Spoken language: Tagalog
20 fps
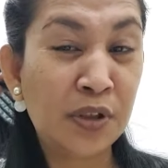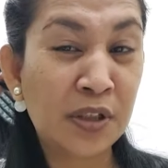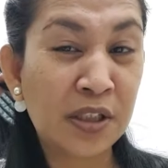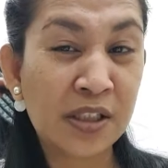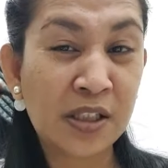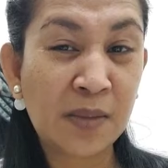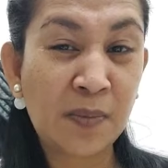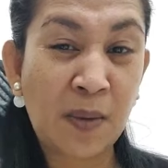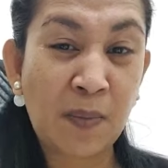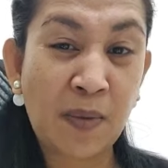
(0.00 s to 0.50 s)

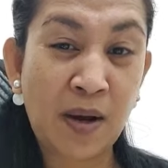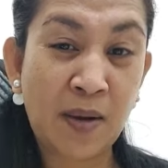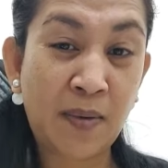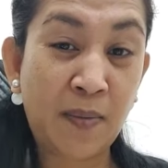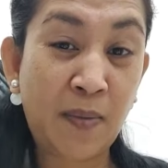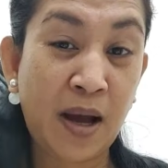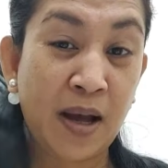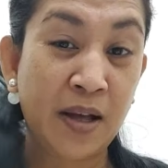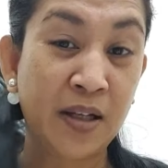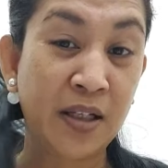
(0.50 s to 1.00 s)
Kasi may mga
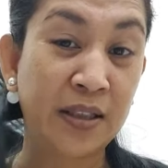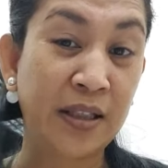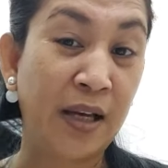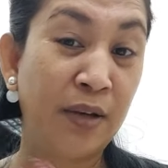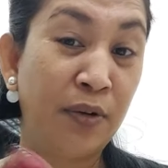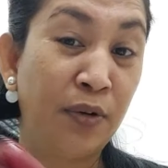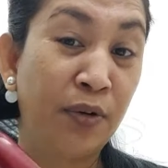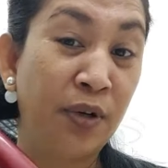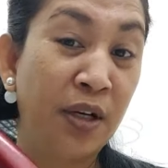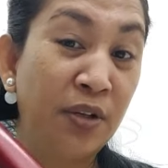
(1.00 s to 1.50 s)
babae na
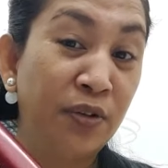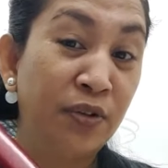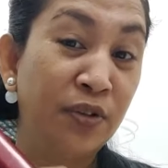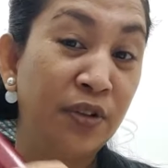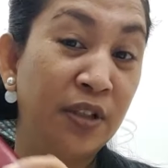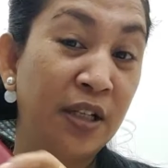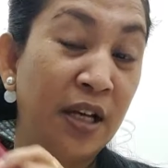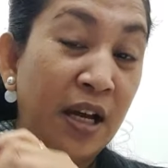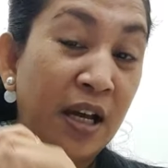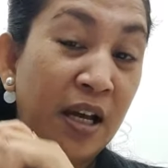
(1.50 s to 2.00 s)
tayo ngayon
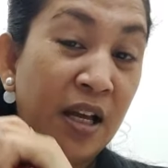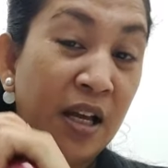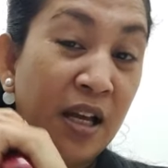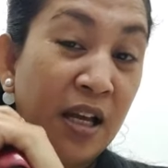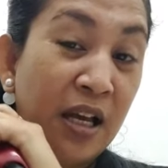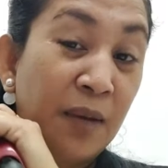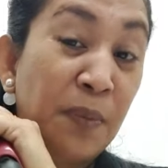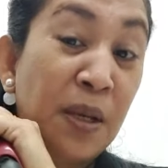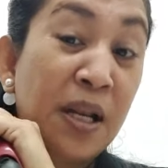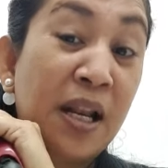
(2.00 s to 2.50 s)
na
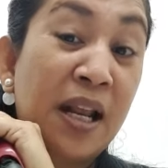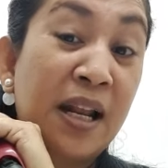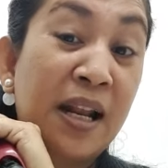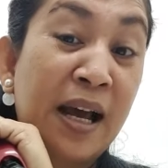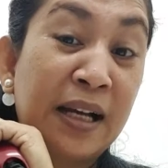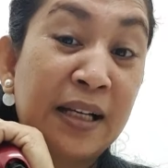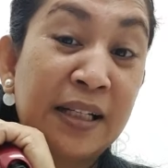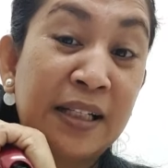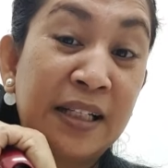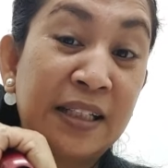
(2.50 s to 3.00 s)
may
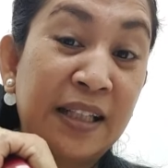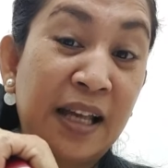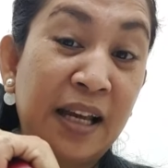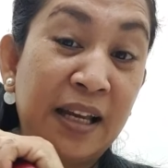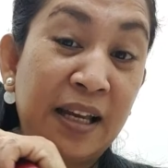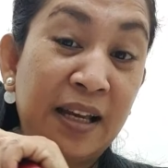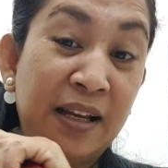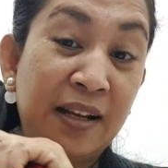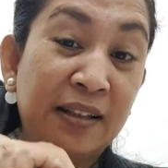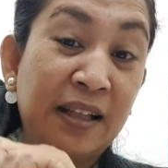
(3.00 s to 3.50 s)
lalaki na
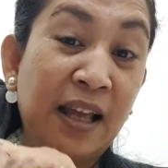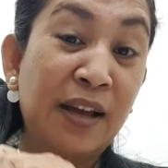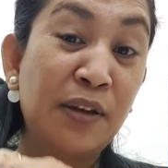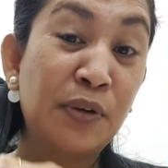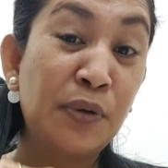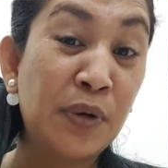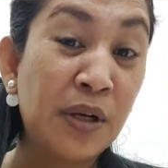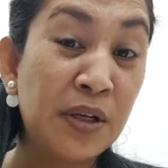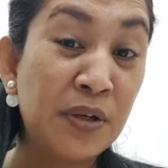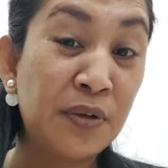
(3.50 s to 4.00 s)
tayo, tayo
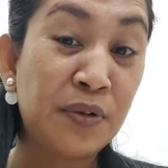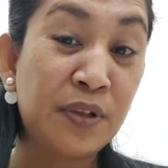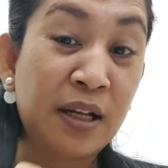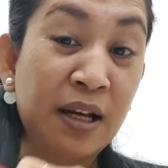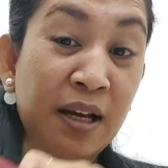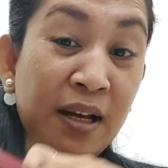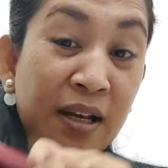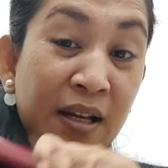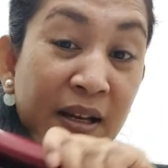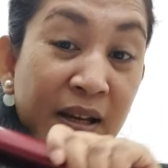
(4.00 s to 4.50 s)
ngayon
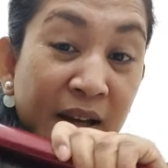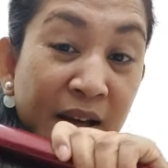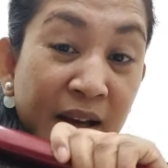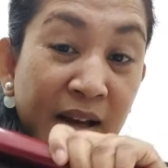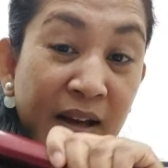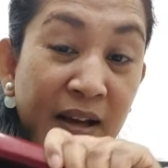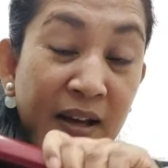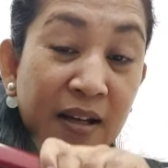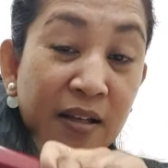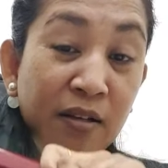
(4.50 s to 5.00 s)
na
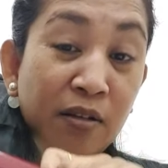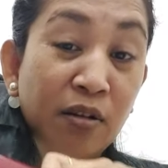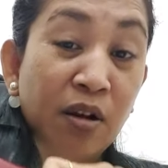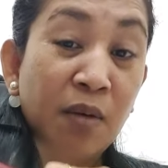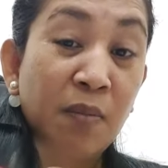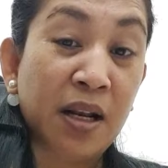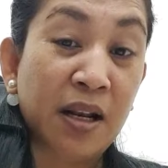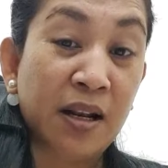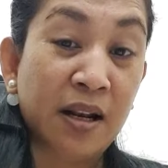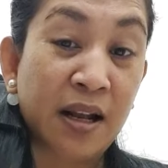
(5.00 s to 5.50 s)
ano ka
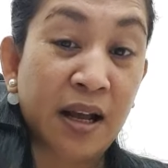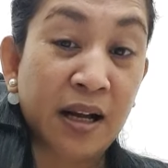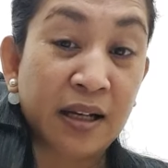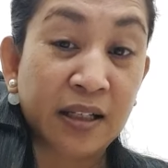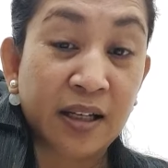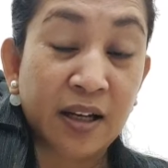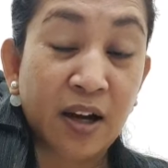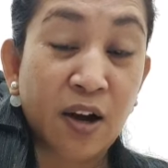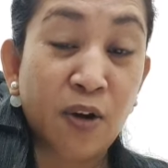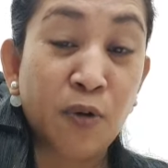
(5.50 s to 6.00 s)
ba lalaki
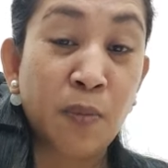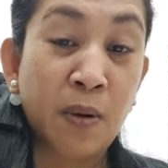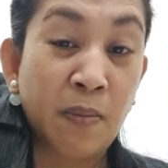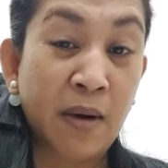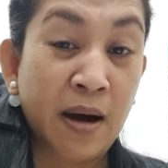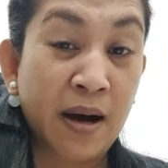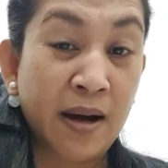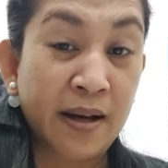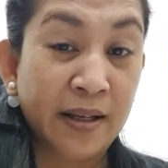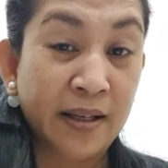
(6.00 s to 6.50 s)
ka o
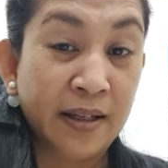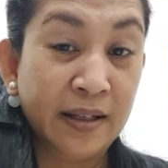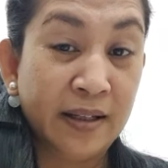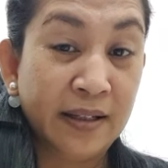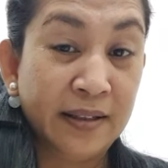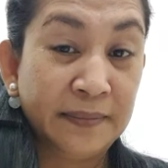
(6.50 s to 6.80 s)
babae?